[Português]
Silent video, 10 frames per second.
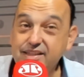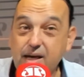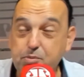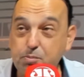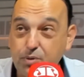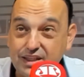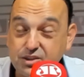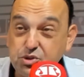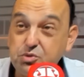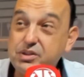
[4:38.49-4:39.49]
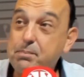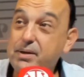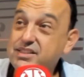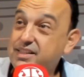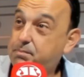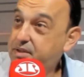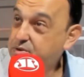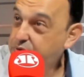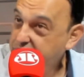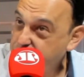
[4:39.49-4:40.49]
da população, de não ter
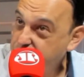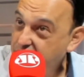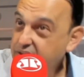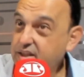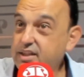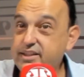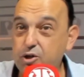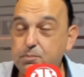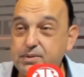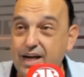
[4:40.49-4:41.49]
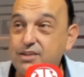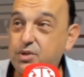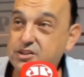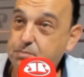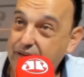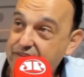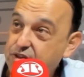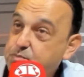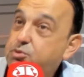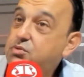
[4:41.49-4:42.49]
percebido isso e ter optado nas
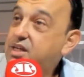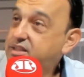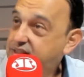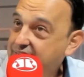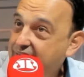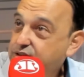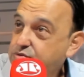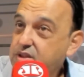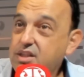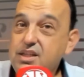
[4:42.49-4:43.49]
prévias por um candidato